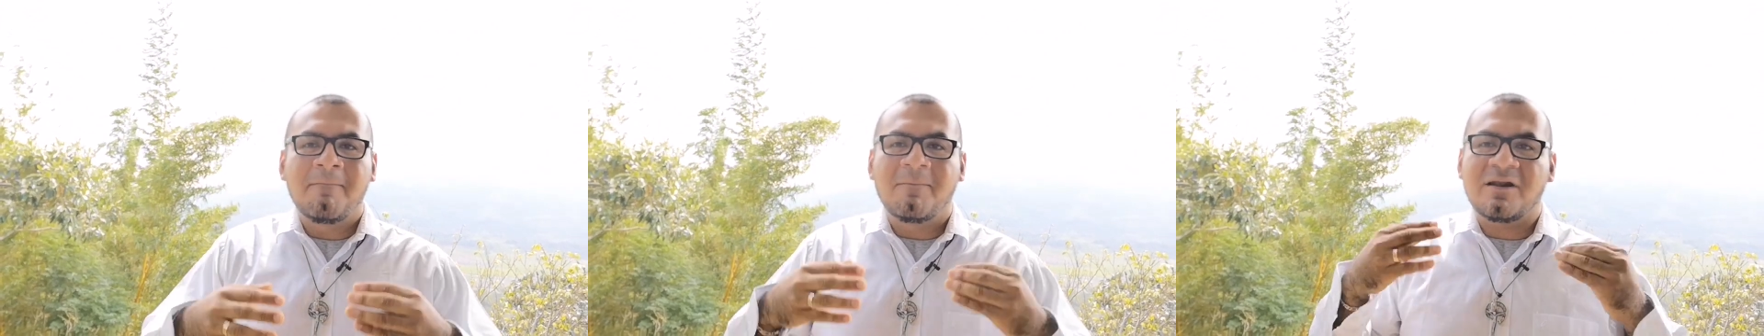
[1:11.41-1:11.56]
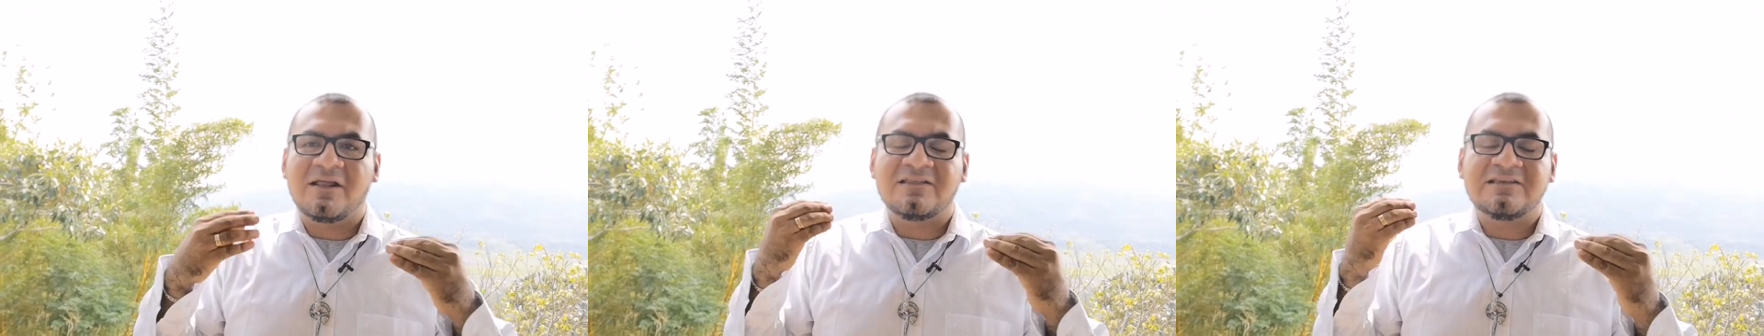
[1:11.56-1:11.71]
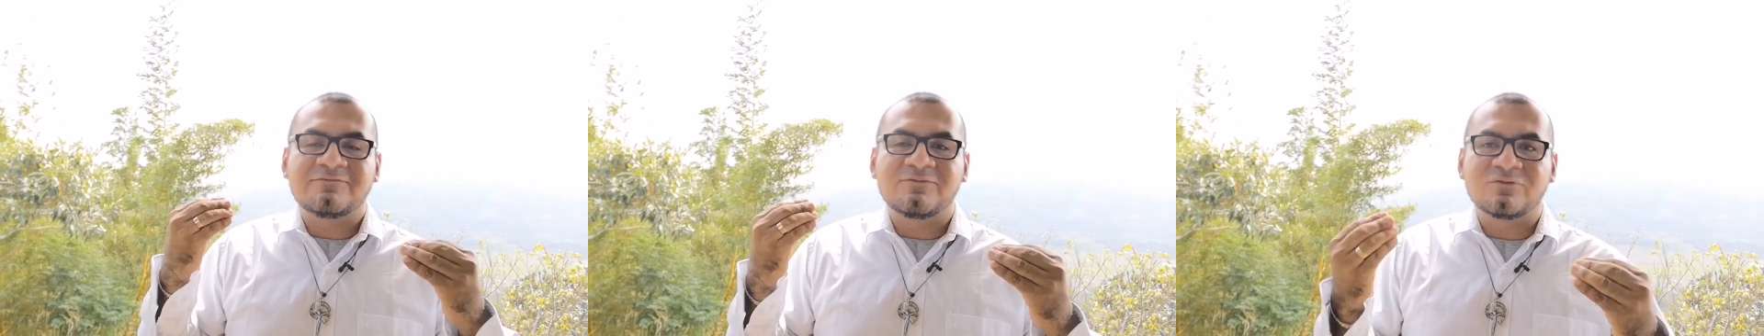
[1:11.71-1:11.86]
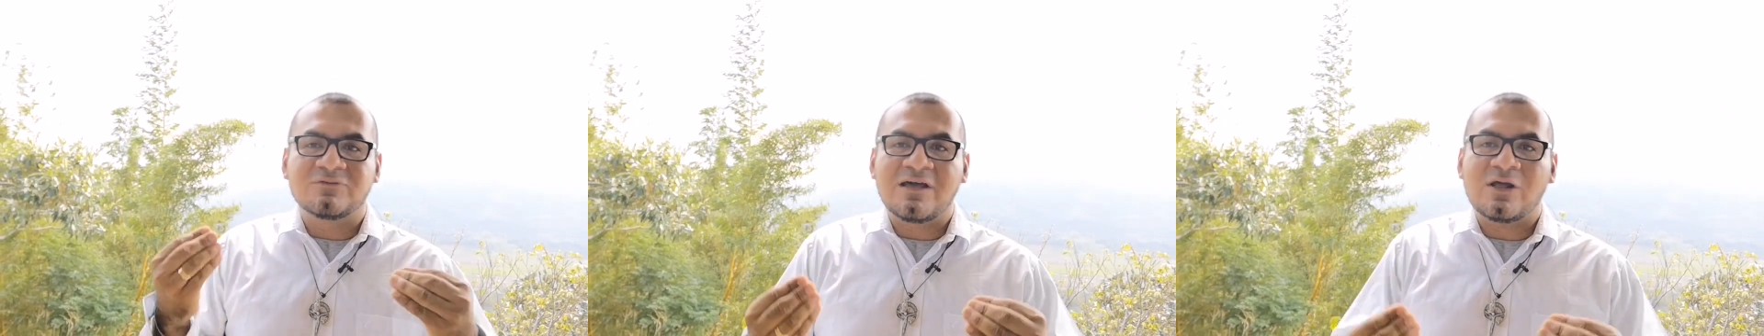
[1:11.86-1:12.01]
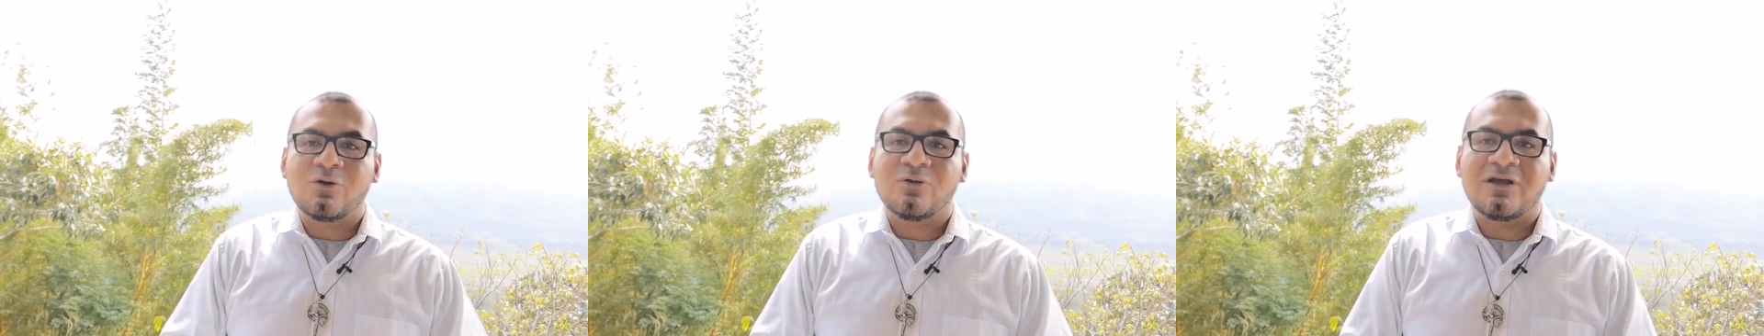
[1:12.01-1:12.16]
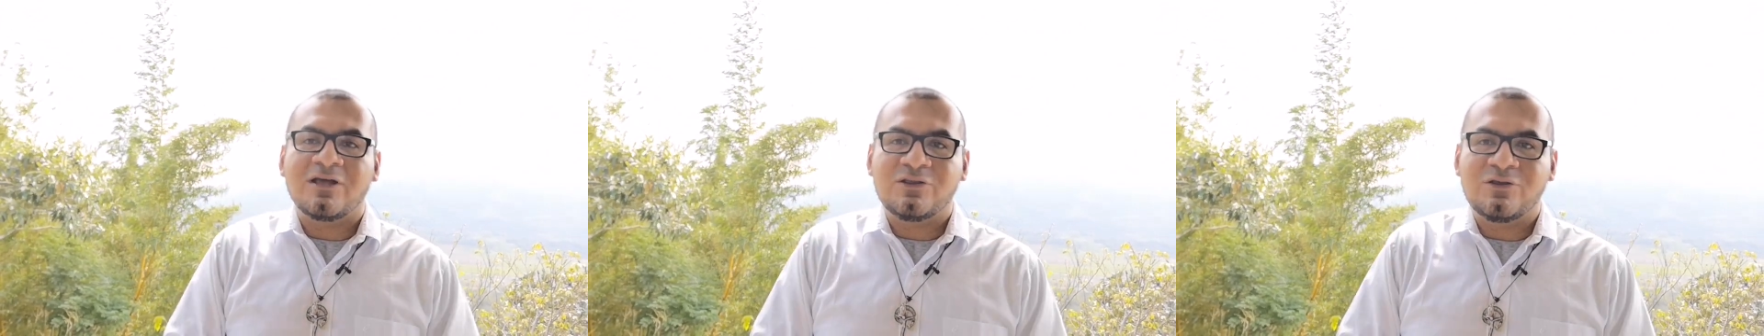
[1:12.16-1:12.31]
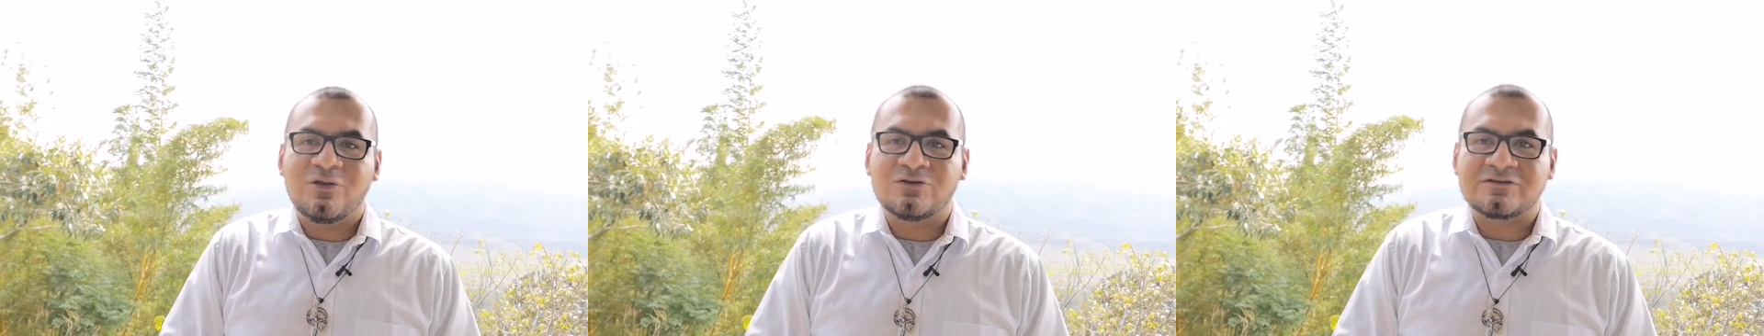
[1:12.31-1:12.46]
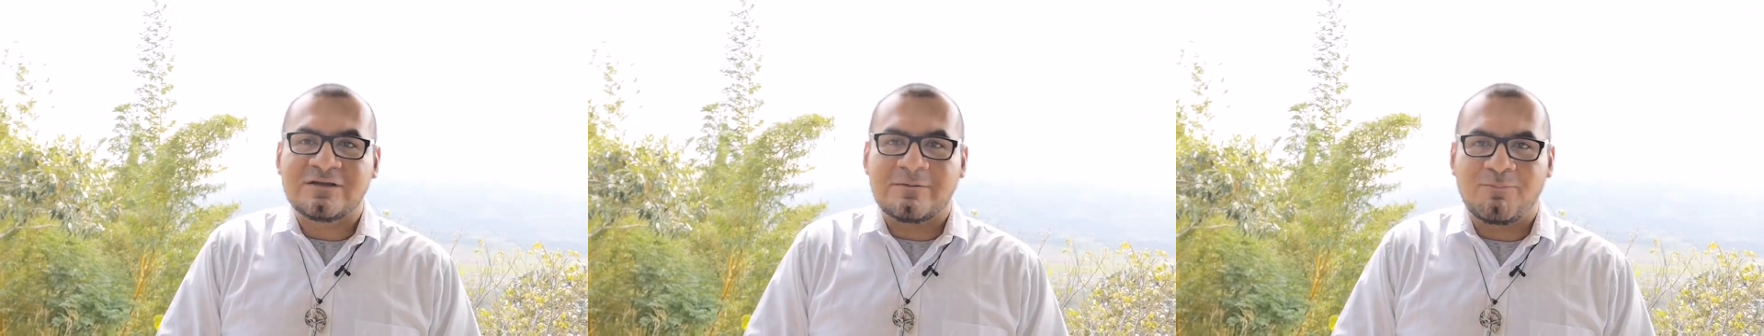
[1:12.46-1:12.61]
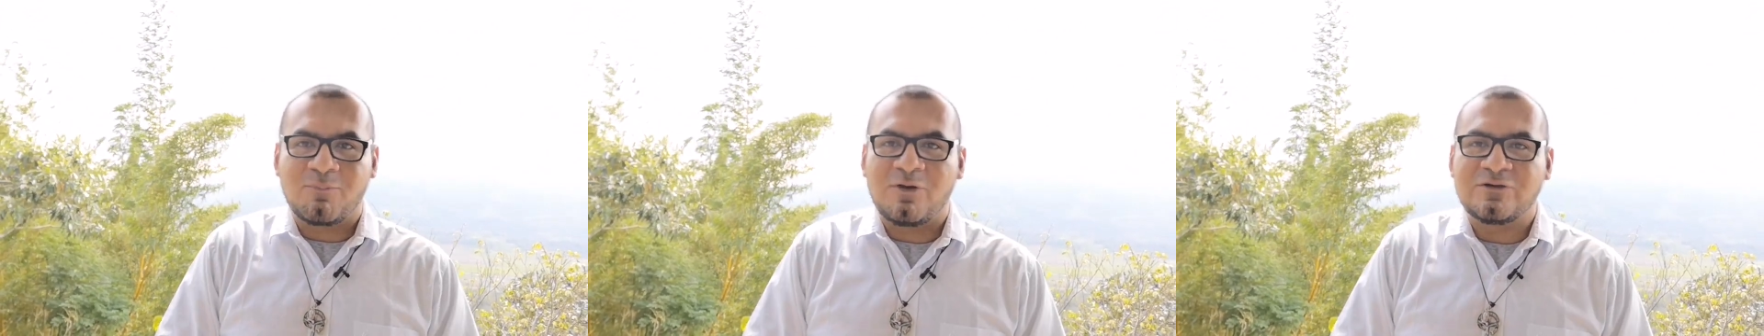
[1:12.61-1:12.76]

para disfrutar lo que Dios ha